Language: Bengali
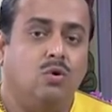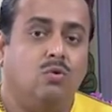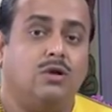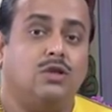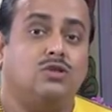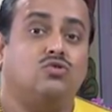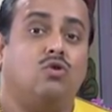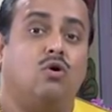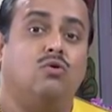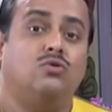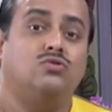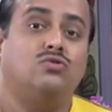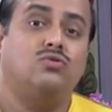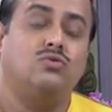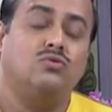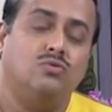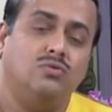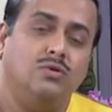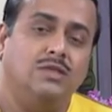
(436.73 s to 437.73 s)
ওটা
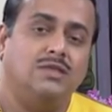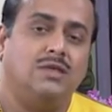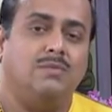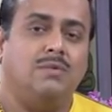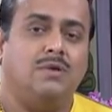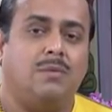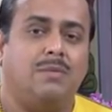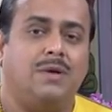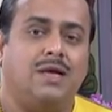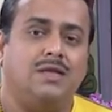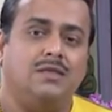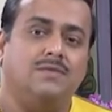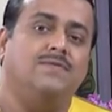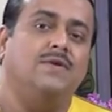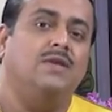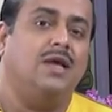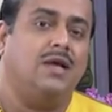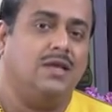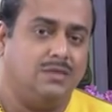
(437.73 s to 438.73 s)
সহস্র গুণ হিসাবে আপনার কাছে
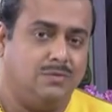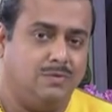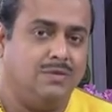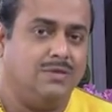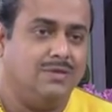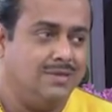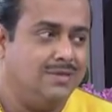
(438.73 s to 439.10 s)
ফিরে আসবে